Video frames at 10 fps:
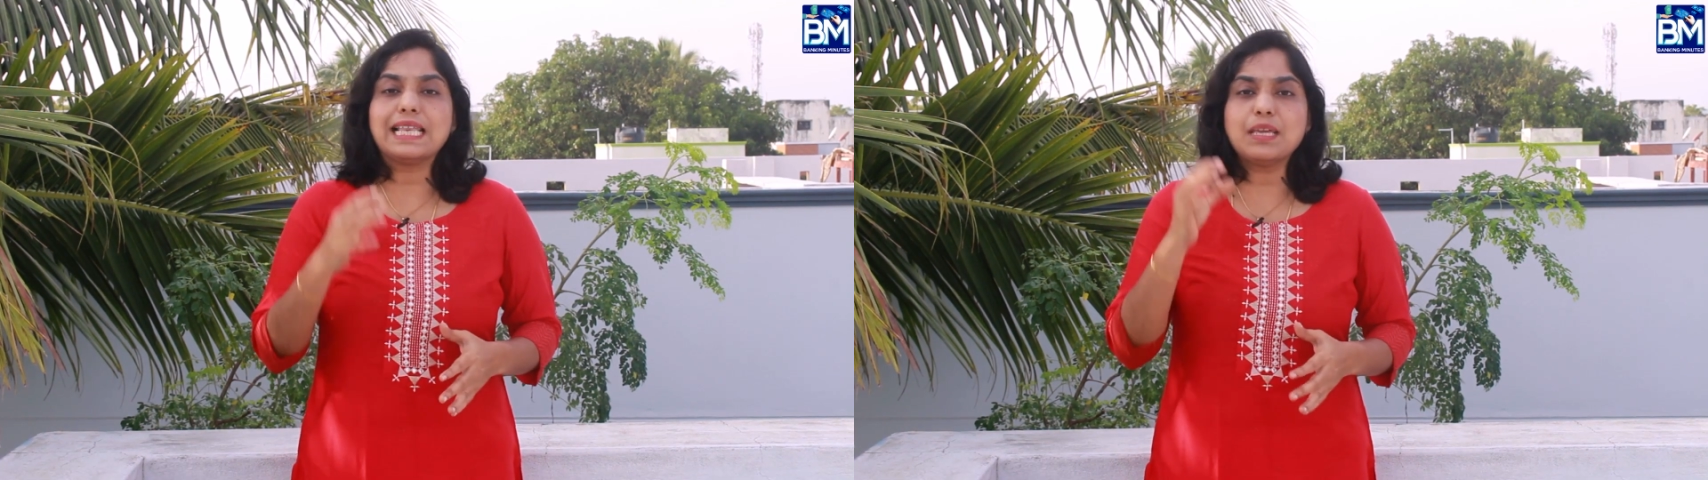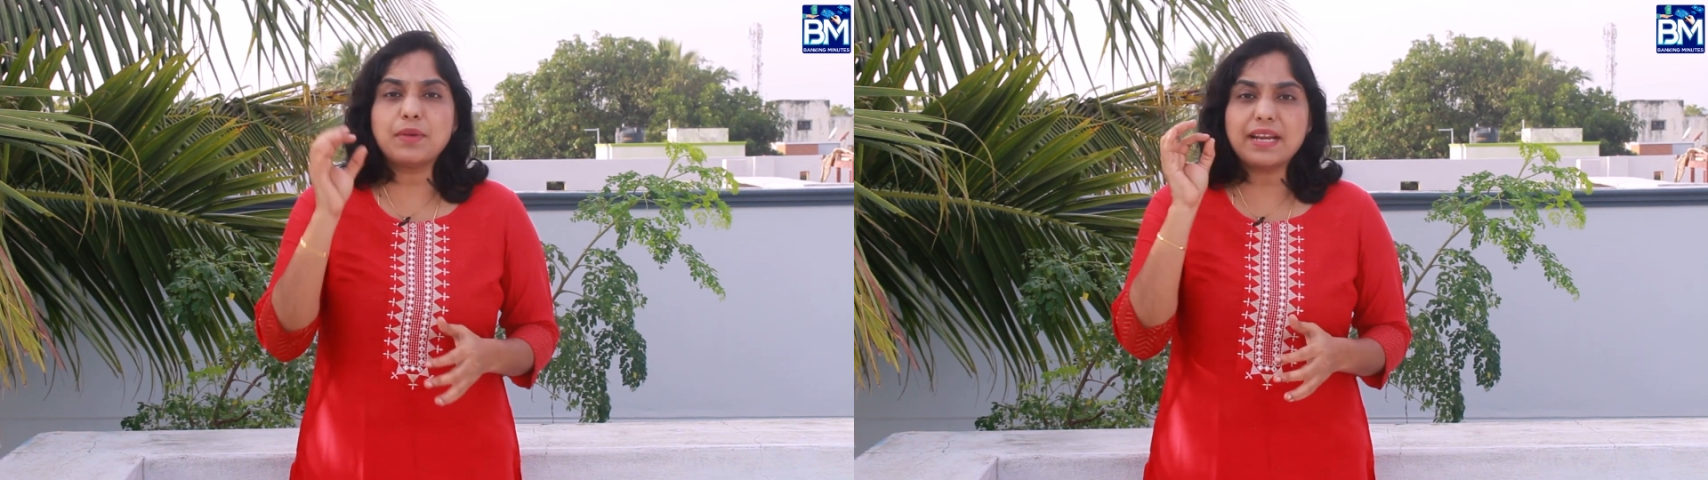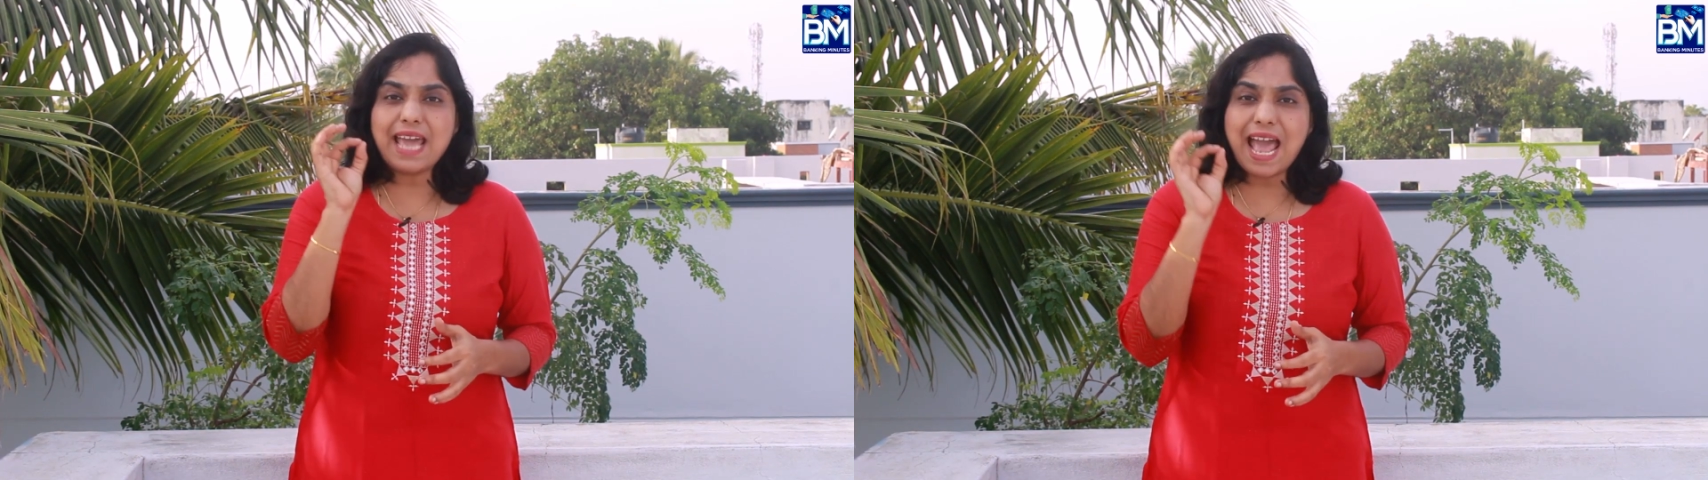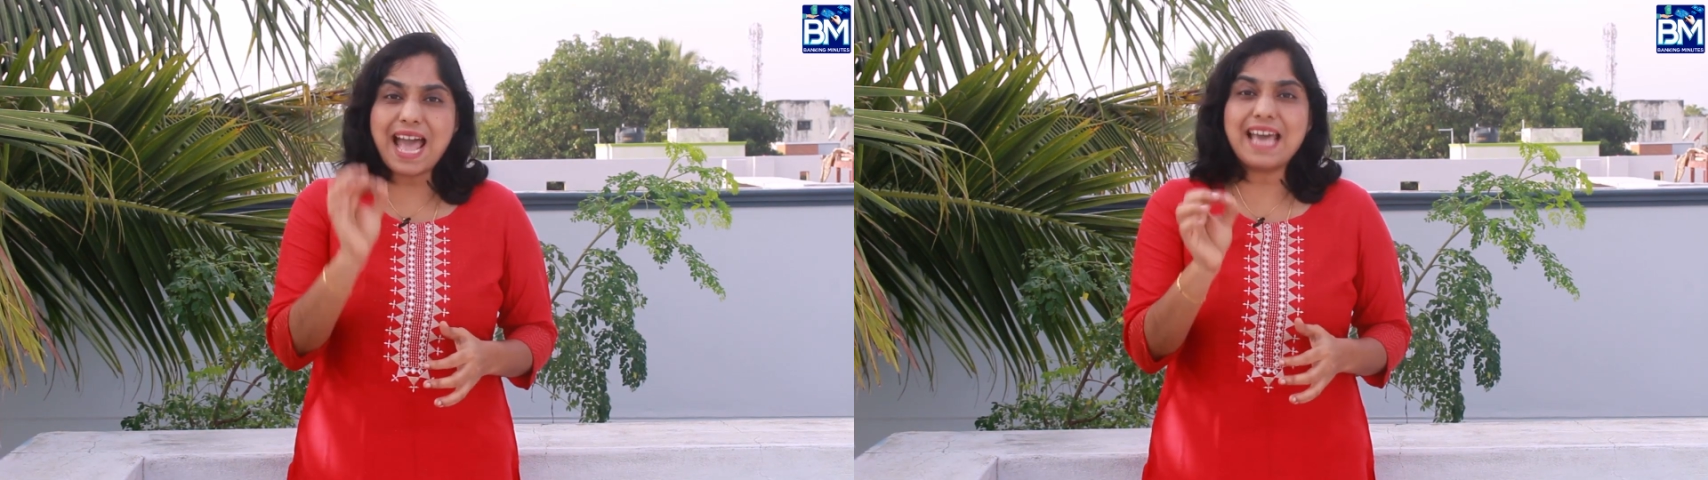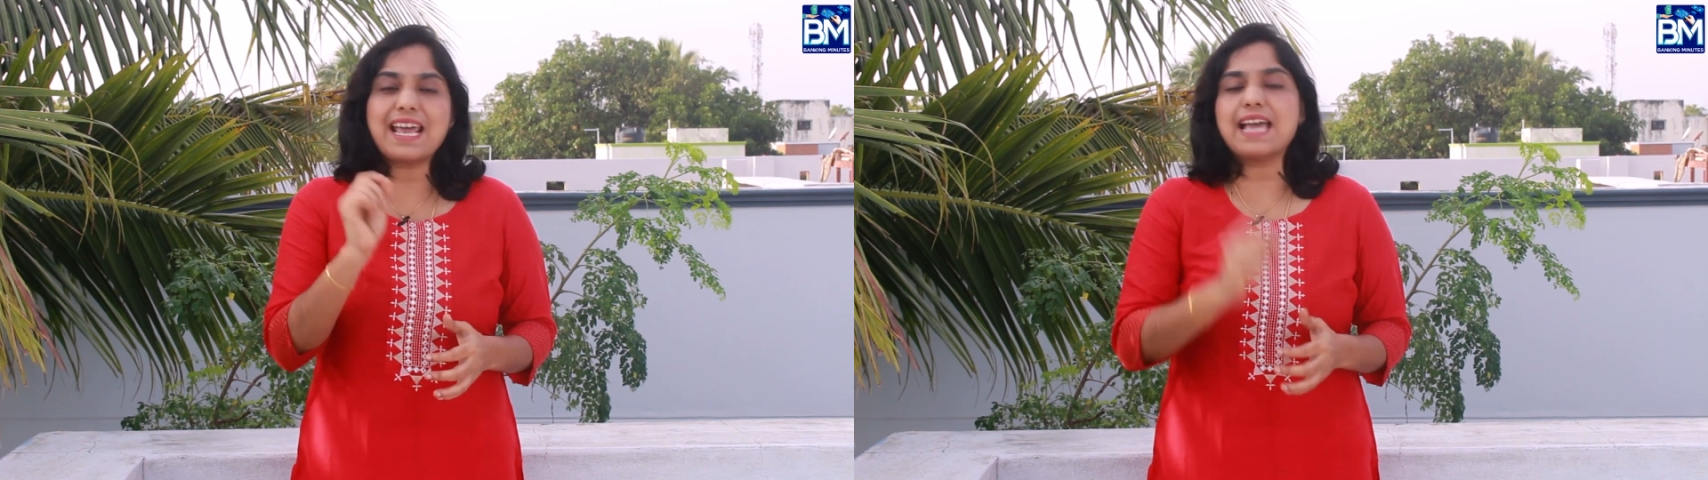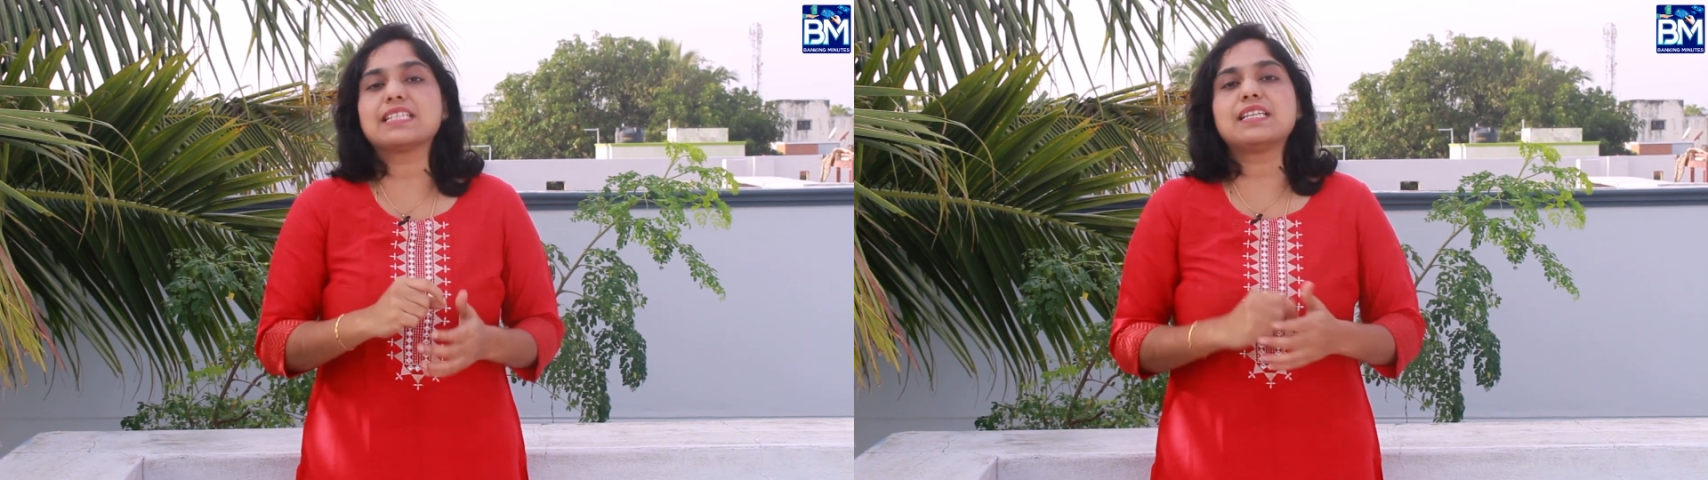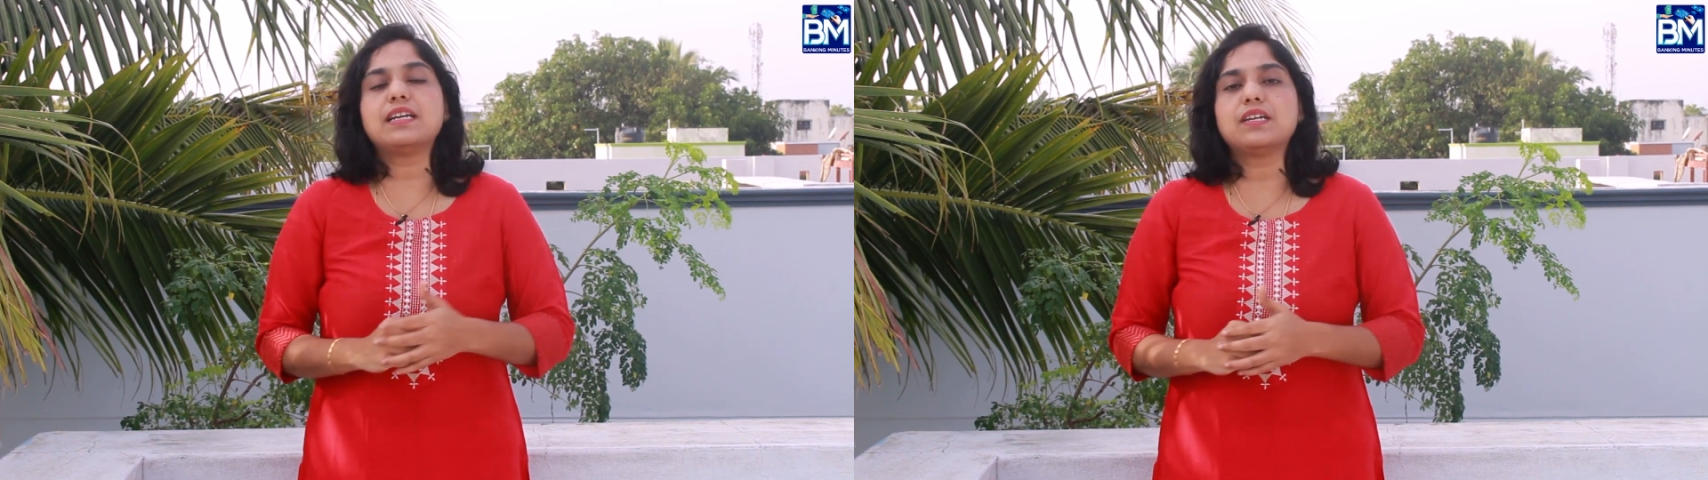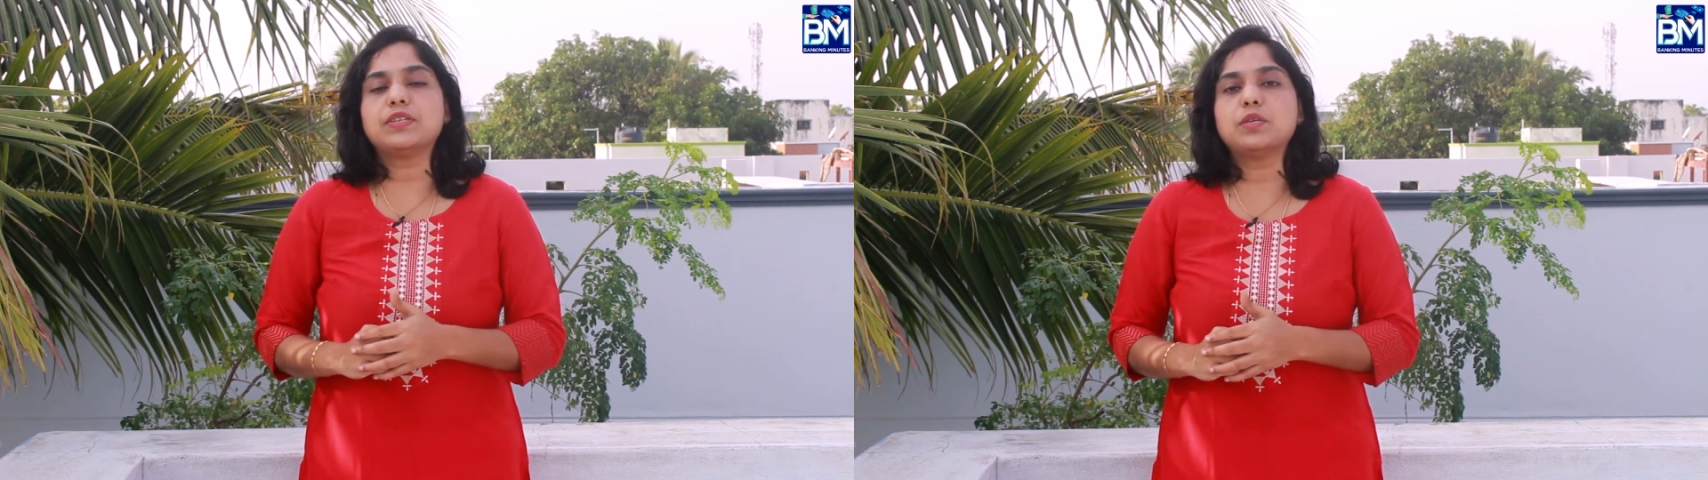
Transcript: அதே மாதிரி ஏர் ஆக்சிடென்ட்டுக்கு